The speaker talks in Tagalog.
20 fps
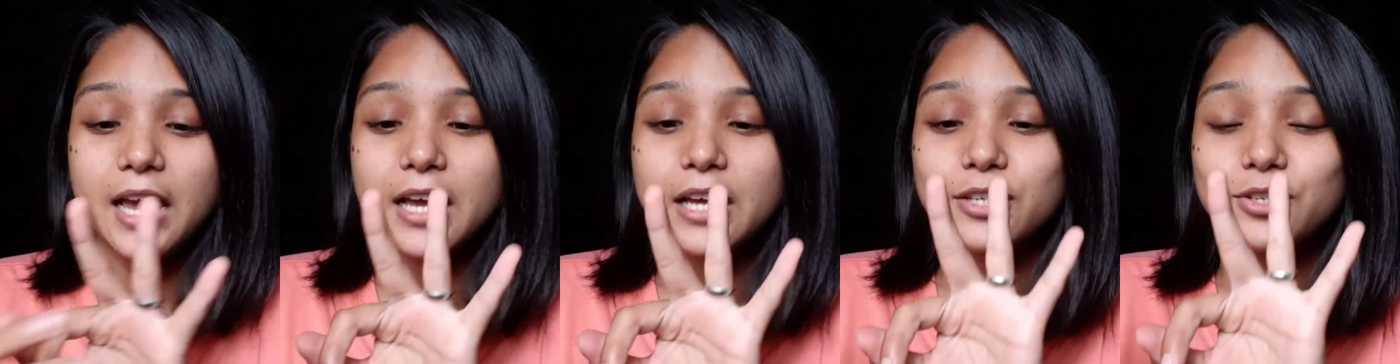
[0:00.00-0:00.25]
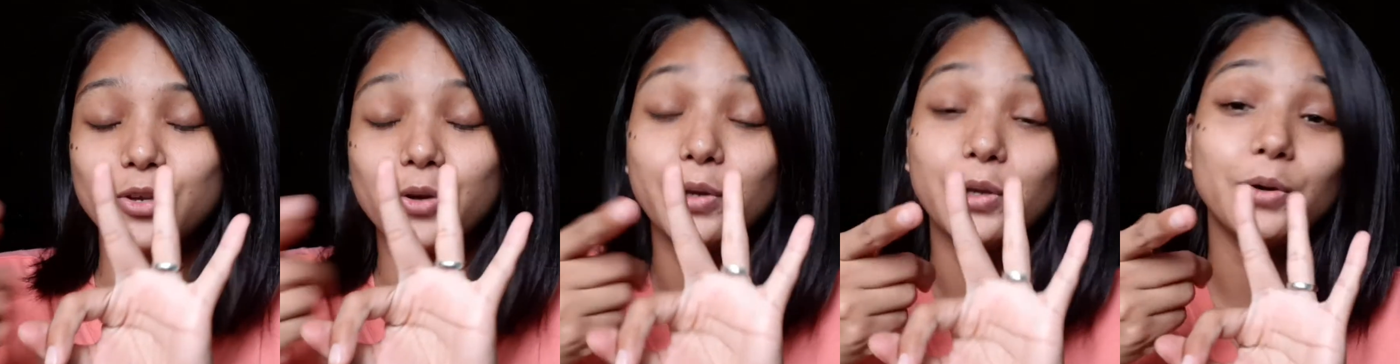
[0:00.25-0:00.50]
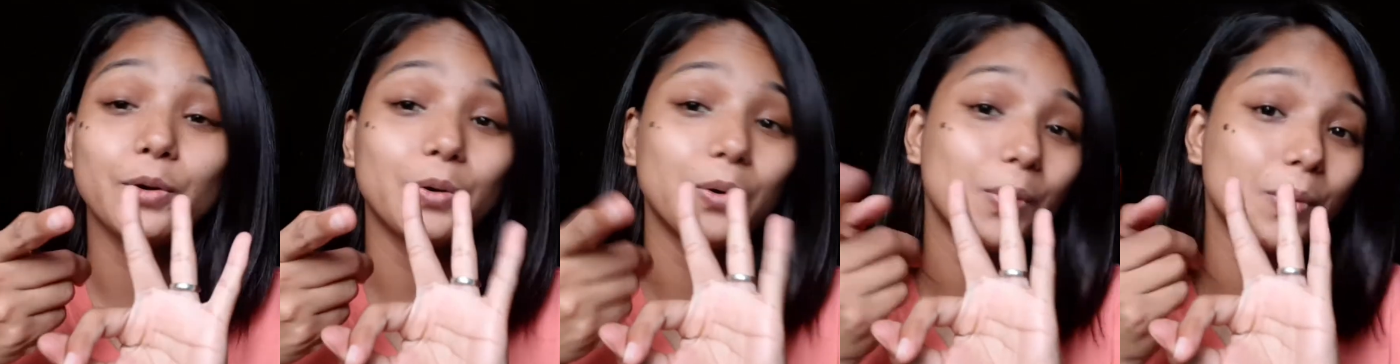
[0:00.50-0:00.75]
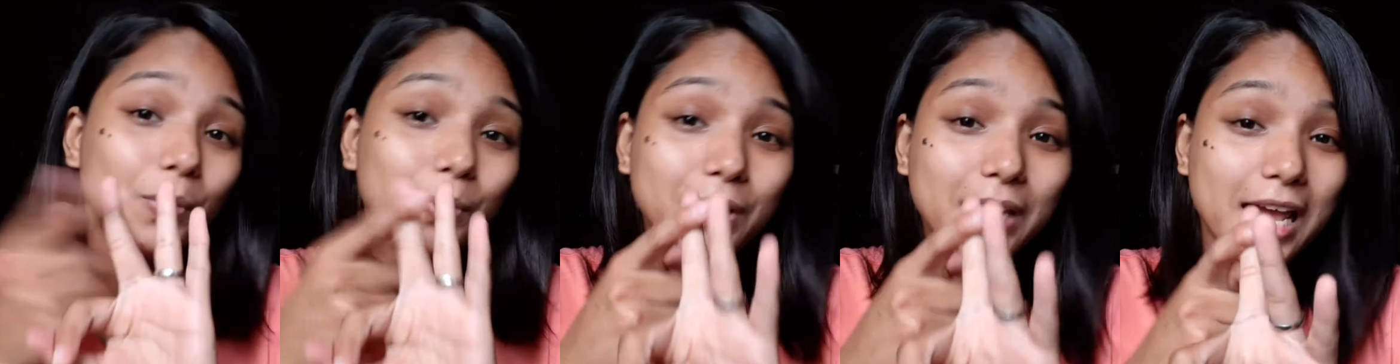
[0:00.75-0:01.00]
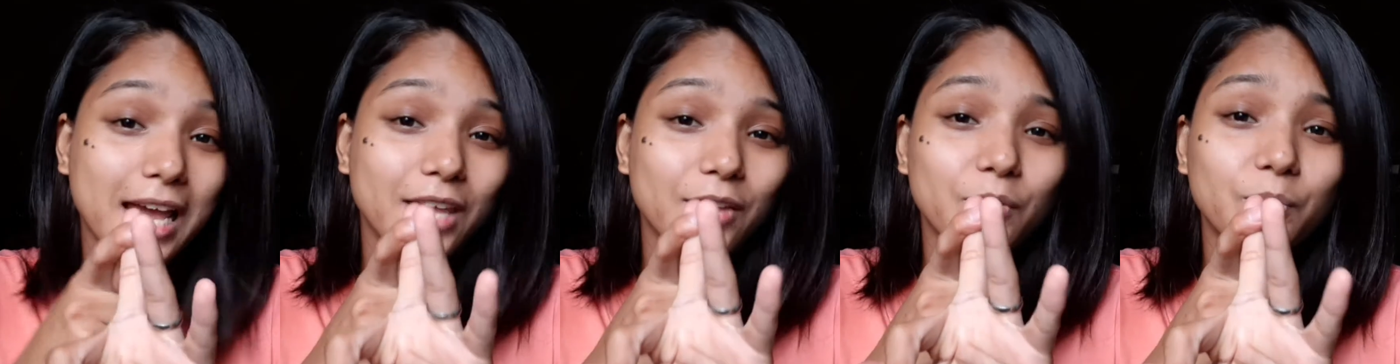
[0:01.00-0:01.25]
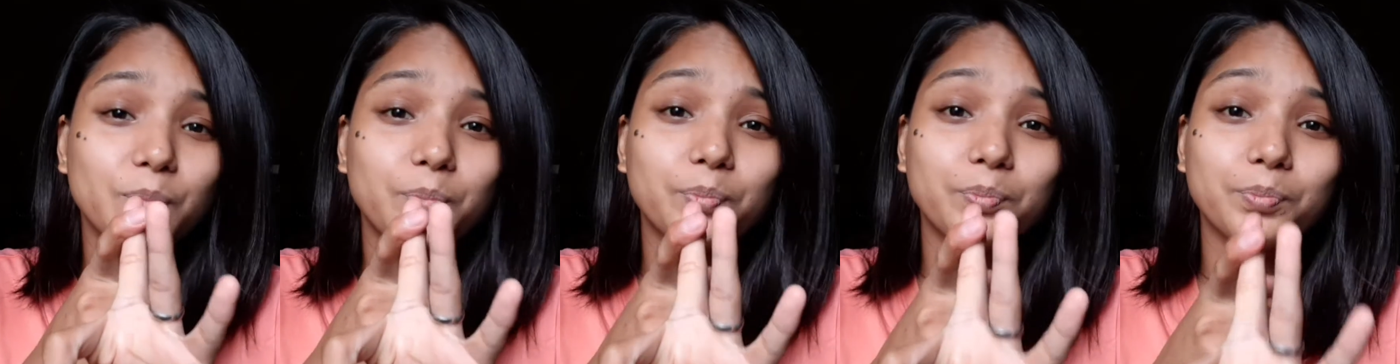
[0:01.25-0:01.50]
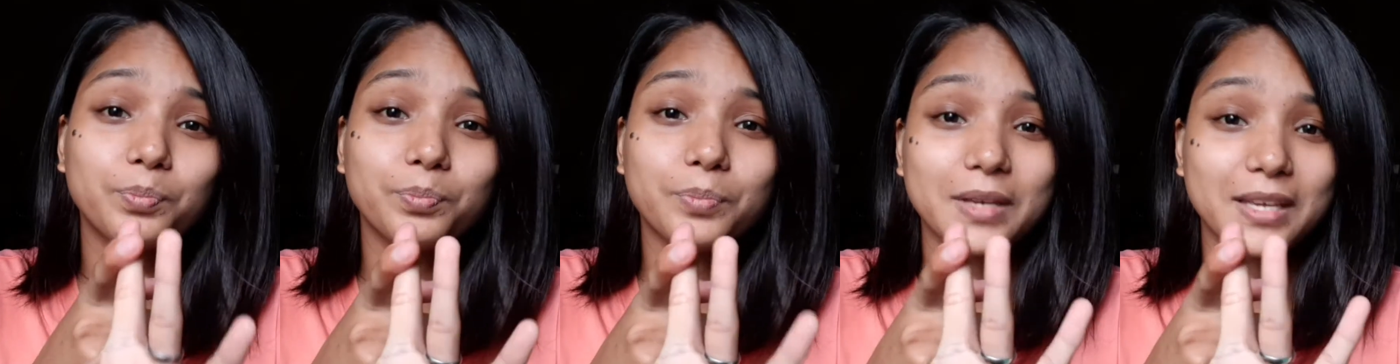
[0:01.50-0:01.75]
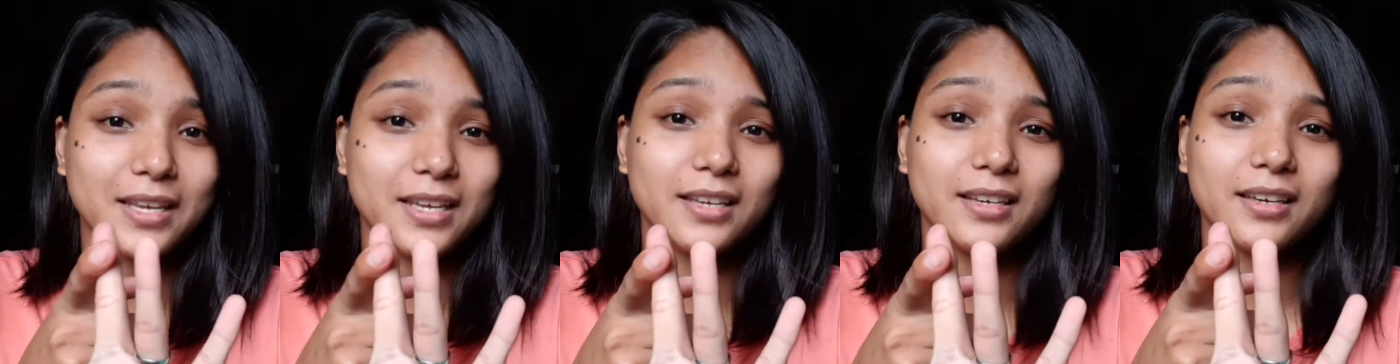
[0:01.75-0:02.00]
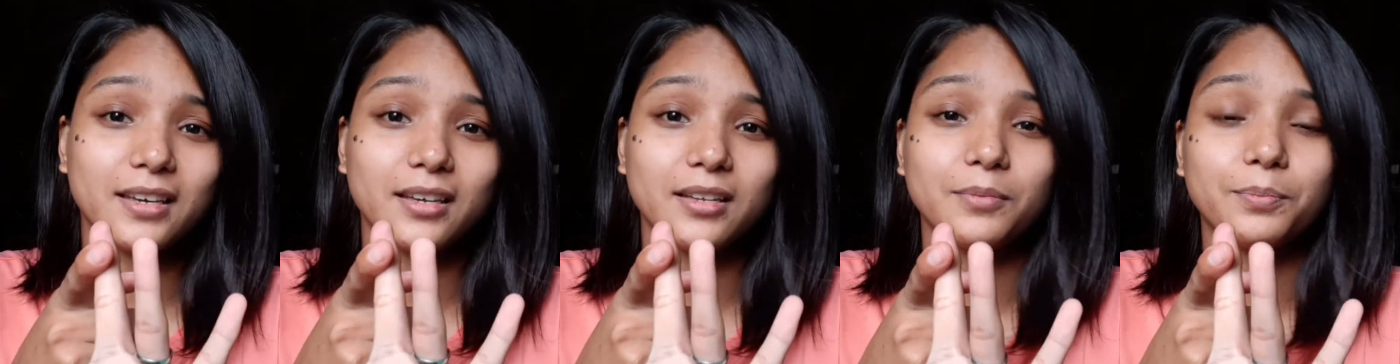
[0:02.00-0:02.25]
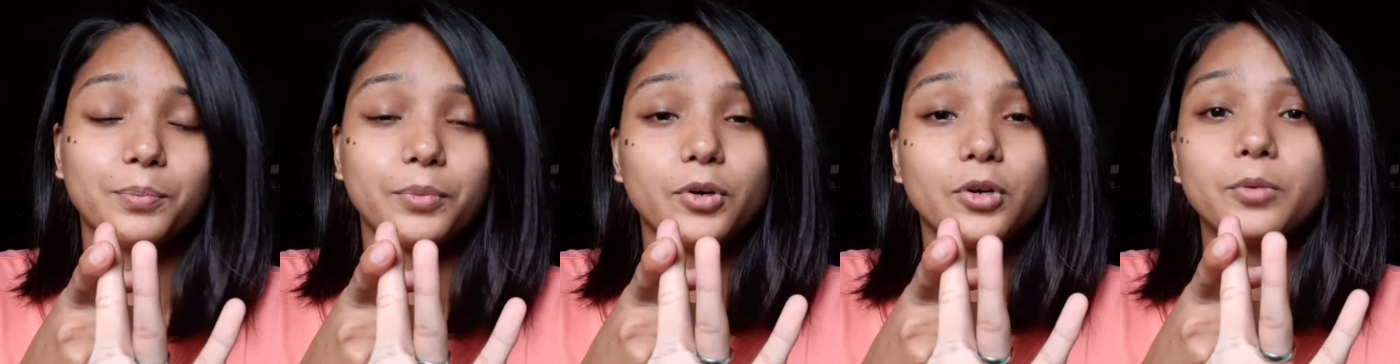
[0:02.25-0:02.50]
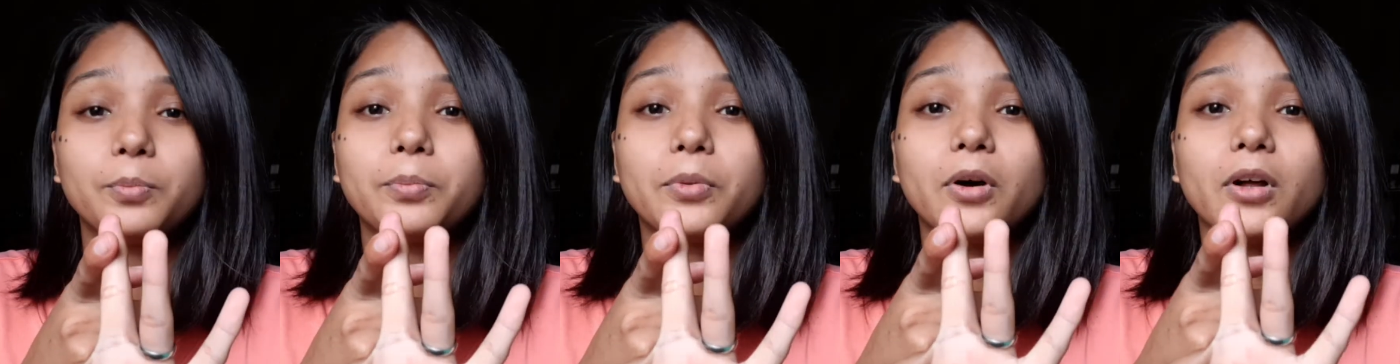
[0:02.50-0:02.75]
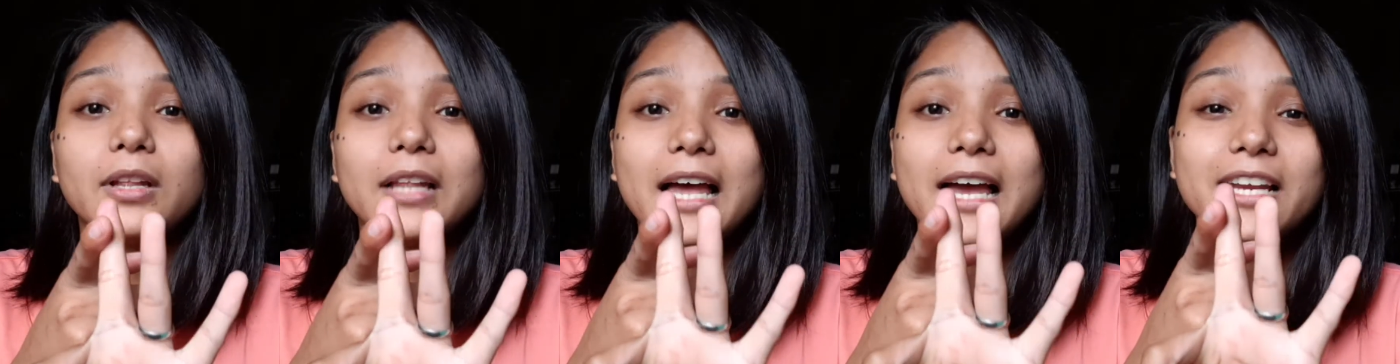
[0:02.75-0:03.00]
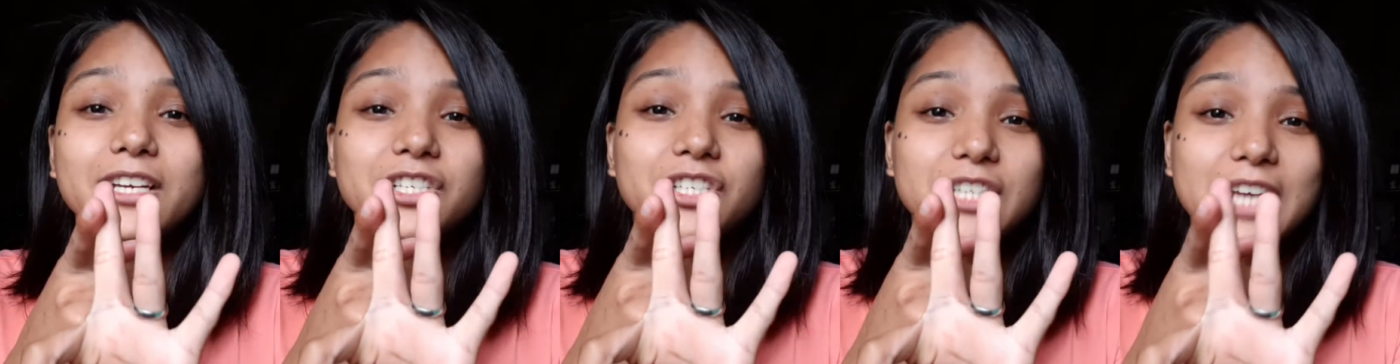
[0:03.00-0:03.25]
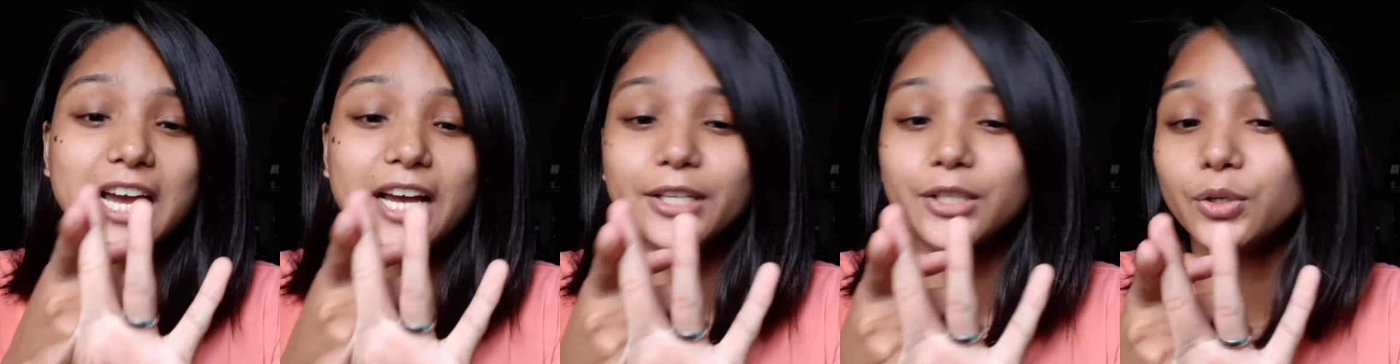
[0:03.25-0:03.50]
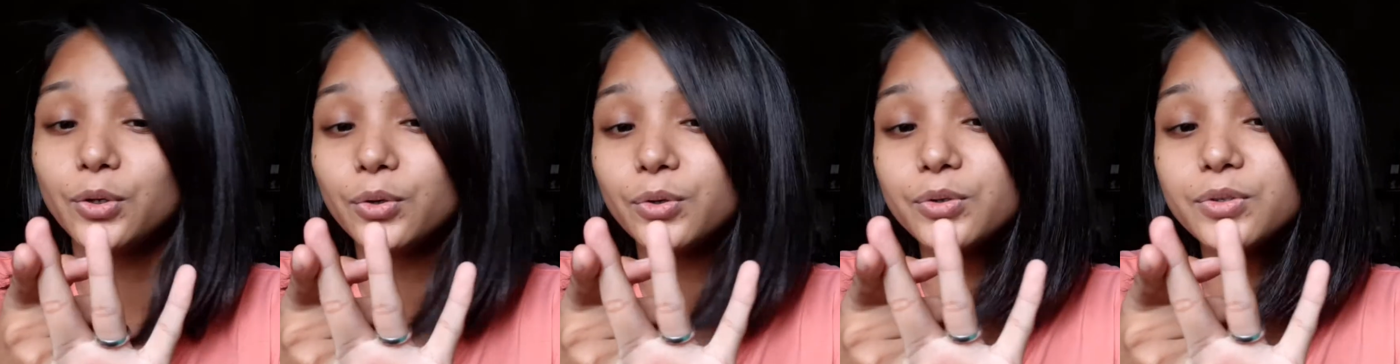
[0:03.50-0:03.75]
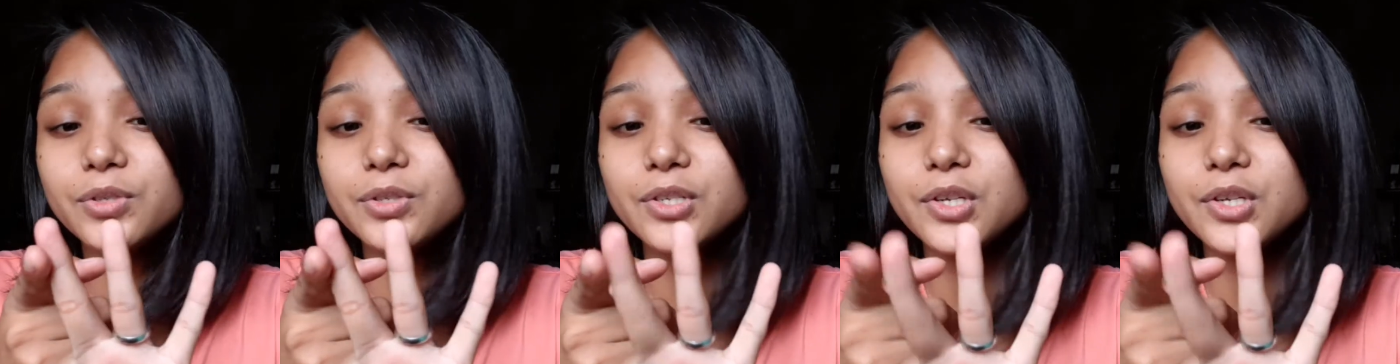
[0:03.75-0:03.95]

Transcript: So yung una, yung pink and purple eyeshadows.